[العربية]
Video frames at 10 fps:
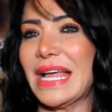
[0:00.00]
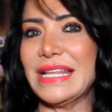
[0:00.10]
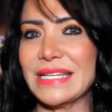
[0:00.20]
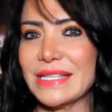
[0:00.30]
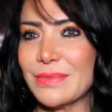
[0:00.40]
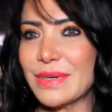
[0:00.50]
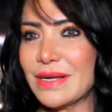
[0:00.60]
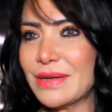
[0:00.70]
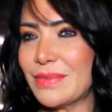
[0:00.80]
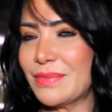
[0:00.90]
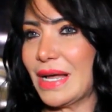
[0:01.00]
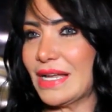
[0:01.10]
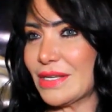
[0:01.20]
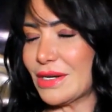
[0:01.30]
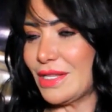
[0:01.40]
حاليا أنا
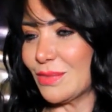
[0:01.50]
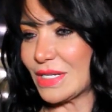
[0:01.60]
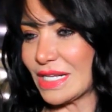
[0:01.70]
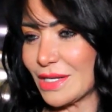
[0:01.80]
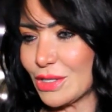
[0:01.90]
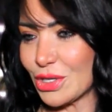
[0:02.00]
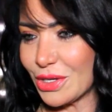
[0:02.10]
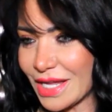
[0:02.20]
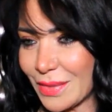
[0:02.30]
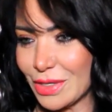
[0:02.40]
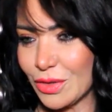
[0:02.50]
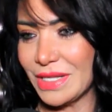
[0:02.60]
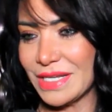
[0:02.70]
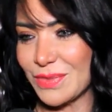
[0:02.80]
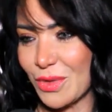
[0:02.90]
هيتعرض لي مسلسل إن شاء الله كمان
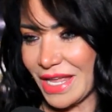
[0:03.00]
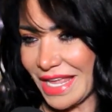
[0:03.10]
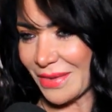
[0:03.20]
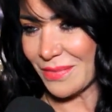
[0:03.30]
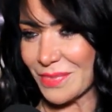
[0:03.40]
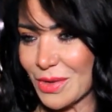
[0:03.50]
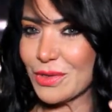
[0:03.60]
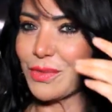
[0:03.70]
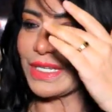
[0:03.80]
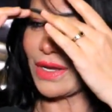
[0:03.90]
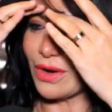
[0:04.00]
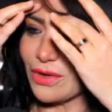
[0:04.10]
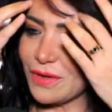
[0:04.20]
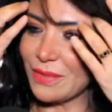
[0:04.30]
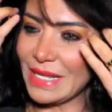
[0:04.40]
يومين اسمه أيام كنت
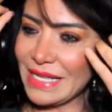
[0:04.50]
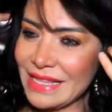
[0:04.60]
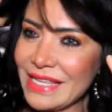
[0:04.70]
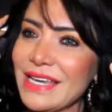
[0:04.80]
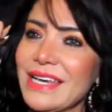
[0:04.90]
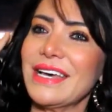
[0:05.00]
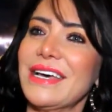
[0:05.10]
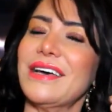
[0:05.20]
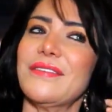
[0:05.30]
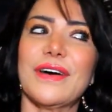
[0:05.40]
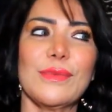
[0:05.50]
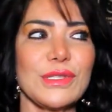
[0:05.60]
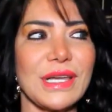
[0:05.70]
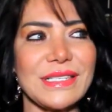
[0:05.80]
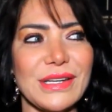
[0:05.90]
بصوره في لبنان
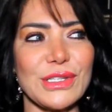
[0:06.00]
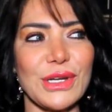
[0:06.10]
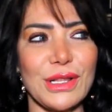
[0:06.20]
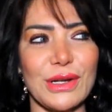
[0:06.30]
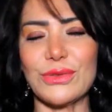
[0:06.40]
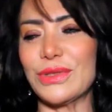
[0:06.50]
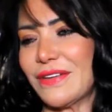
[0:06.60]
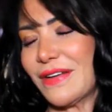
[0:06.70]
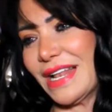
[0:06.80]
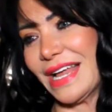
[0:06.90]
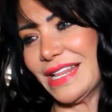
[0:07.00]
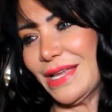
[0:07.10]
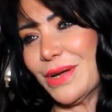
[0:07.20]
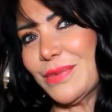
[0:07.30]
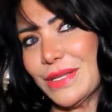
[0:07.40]
فمنتظره ان شاء الله ردود افعال
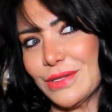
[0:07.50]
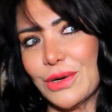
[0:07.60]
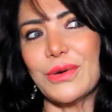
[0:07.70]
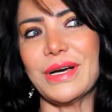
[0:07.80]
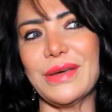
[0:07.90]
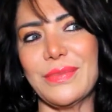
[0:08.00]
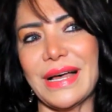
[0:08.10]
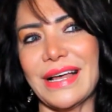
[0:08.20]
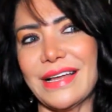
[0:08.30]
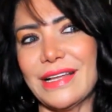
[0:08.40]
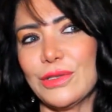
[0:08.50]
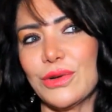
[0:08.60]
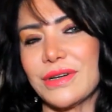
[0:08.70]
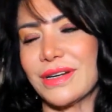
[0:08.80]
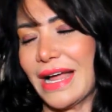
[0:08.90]
عليه واتمنى ان هو يبقى
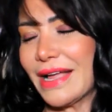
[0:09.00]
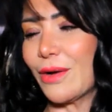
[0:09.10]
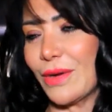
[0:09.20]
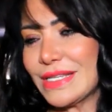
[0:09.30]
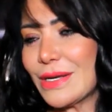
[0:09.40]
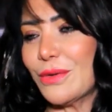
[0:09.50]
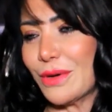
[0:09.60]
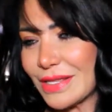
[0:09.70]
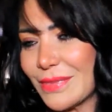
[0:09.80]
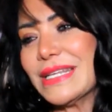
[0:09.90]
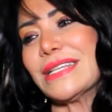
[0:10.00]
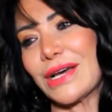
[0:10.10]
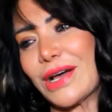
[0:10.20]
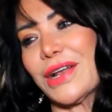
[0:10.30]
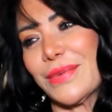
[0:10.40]
الدور حاجه كويسه واتمنى ان
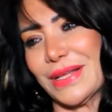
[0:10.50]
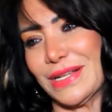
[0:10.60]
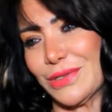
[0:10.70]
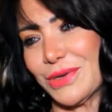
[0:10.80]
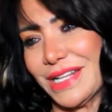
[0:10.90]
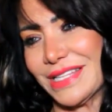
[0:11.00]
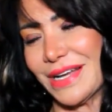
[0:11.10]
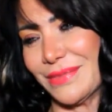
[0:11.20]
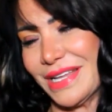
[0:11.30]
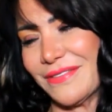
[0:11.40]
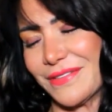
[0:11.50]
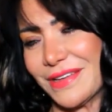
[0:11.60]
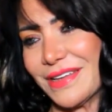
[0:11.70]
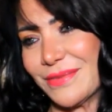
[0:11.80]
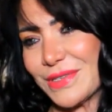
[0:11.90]
انا اتكرم عن الدور اللي انا عاملاه
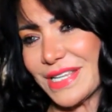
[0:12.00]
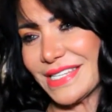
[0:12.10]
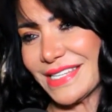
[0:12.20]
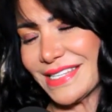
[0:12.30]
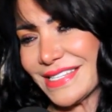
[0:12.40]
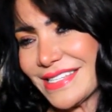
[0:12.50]
في مسلسل